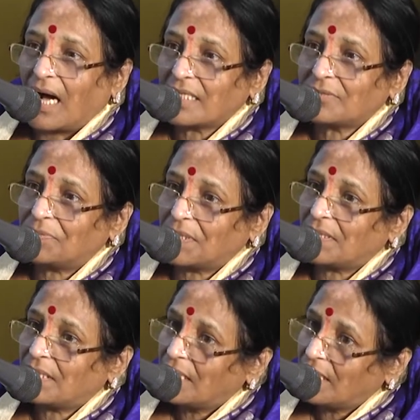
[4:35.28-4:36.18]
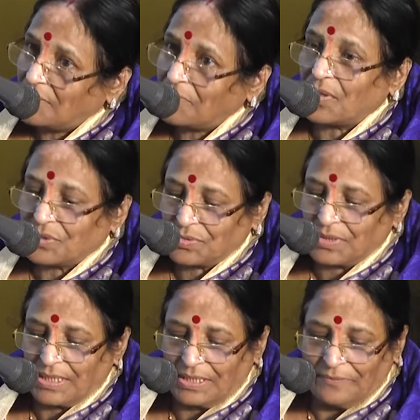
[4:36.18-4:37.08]
आज भी मौजूद
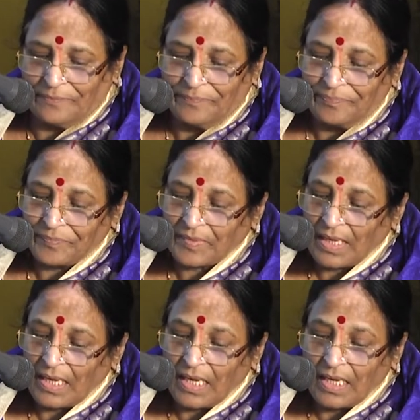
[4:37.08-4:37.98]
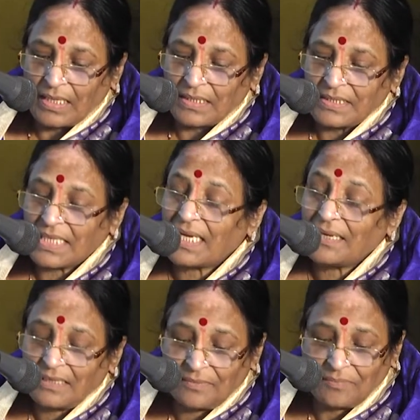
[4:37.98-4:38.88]
हैं
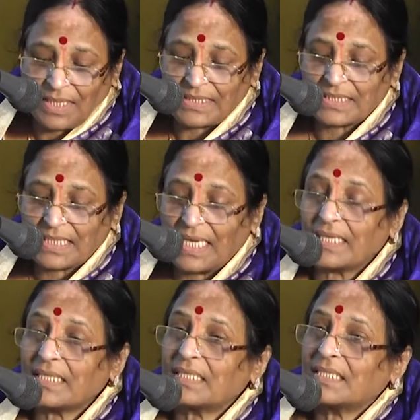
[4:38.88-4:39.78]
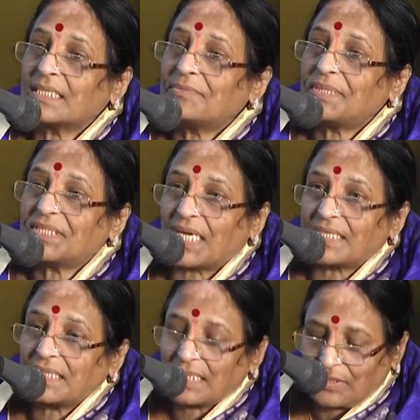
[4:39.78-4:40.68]
ये मान्यता है कि किसी भी
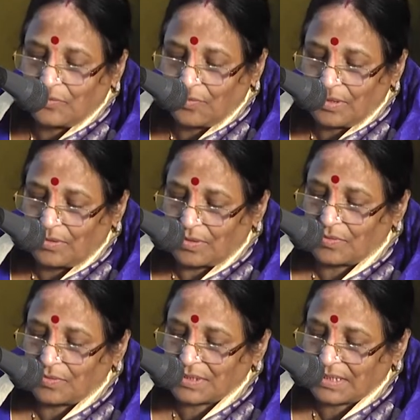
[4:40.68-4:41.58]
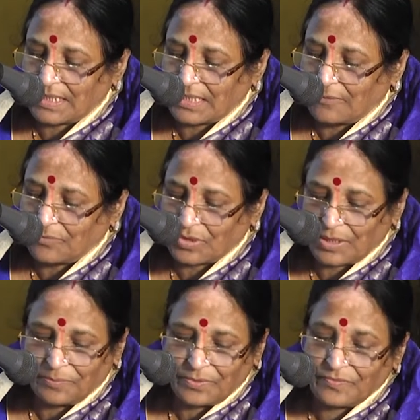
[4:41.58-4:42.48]
जाति के कुल और गोत्र के नाम उनके
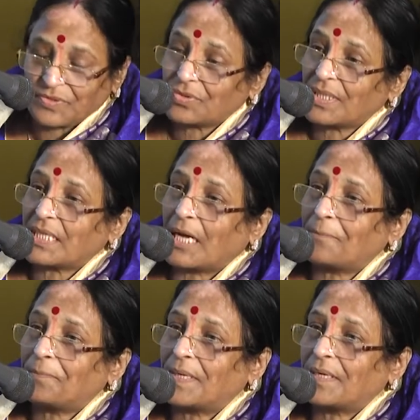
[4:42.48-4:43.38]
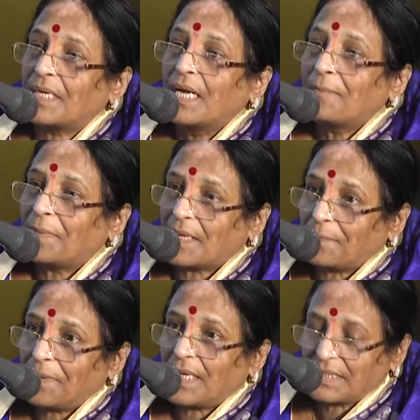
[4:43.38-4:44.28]
पूर्वजों के नाम पर
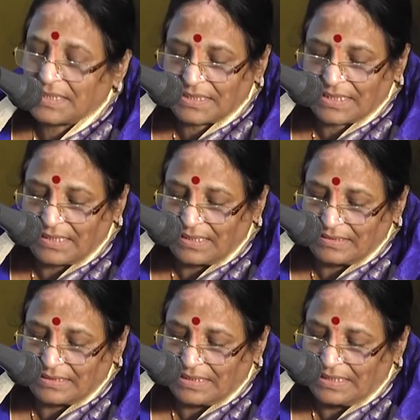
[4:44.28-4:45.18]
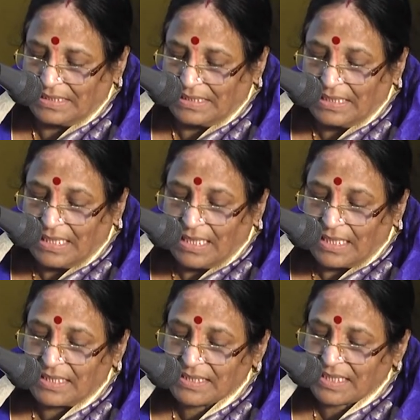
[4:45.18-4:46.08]
परंपरा से चले आते हैं
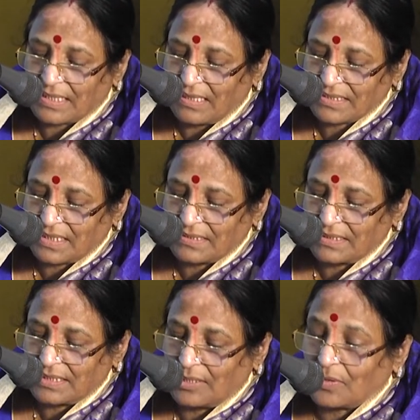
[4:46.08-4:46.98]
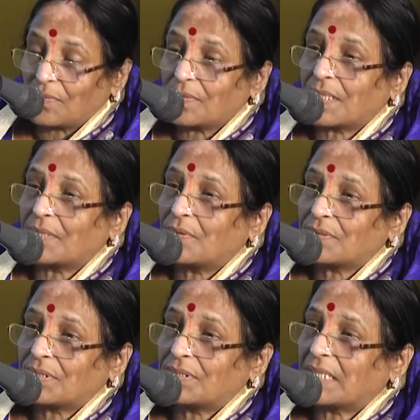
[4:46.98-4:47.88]
इस सराग जाति के लोगों के
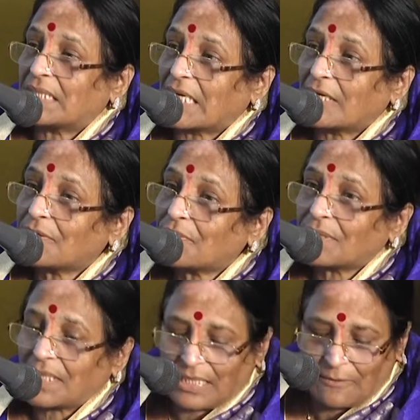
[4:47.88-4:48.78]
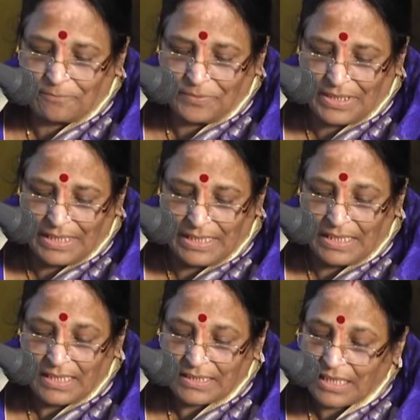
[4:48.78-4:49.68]
गोत्र तीर्थंकरों के नाम पर हैं
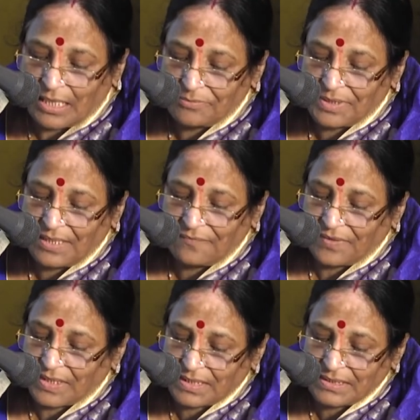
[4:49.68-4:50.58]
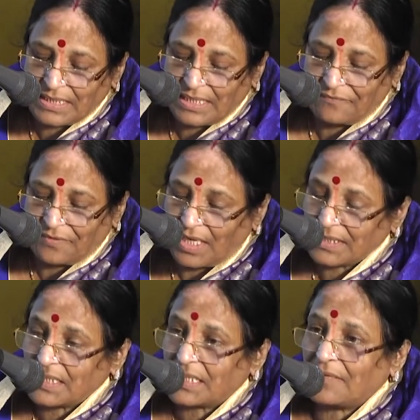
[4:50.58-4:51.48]
धर्मदेव अनंत देव
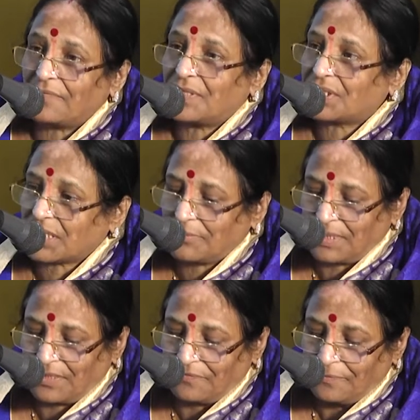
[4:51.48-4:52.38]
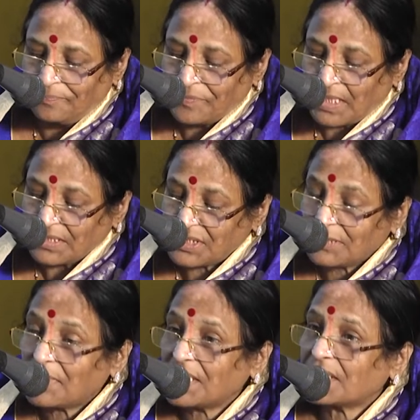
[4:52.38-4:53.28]
आदिदेव ऋषभ देव
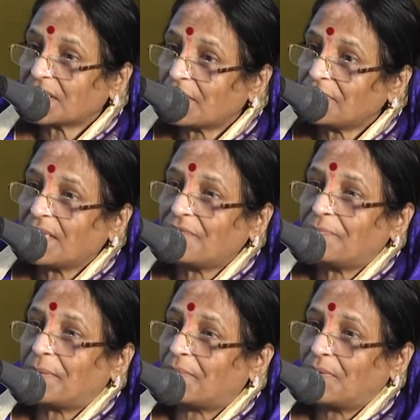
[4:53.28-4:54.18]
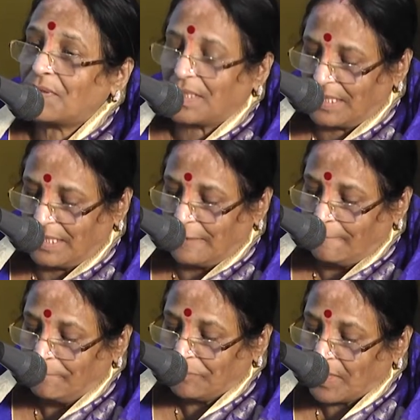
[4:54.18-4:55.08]
जिनमें ऋषभ देव प्रमुख हैं
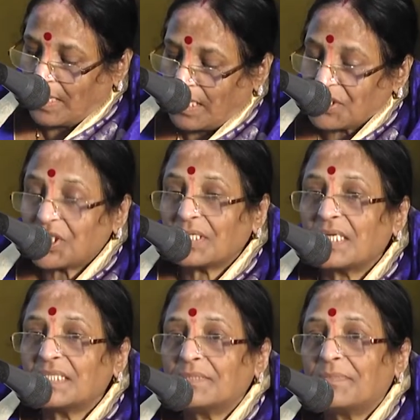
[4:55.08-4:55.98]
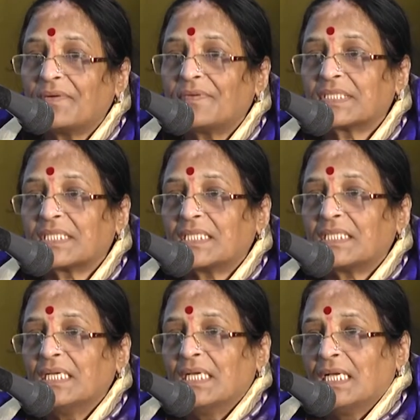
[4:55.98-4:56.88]
शिखर जी में अवस्थित
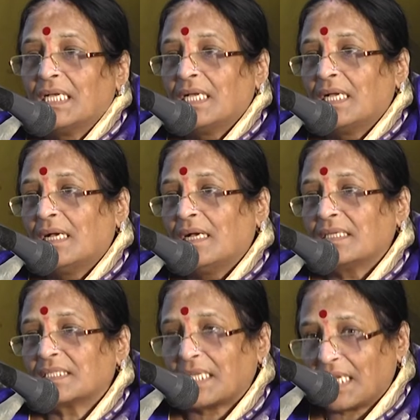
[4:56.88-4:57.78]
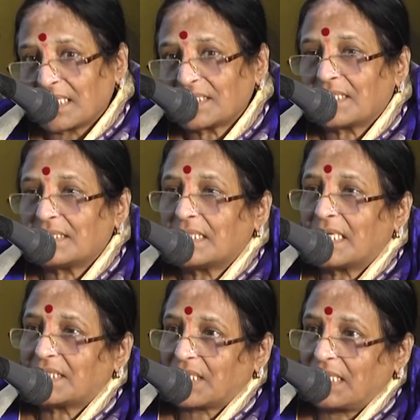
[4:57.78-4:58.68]
सराग जाति के
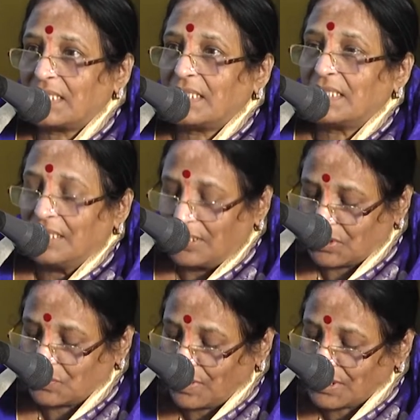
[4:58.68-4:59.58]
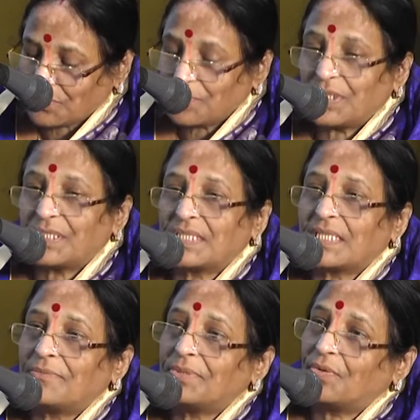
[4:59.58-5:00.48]
आचार्य सुयश मुनि जी
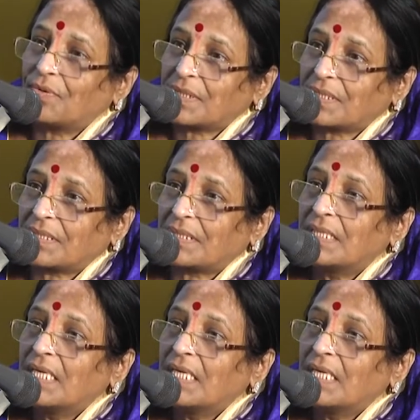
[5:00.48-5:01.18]
का भी गोत्र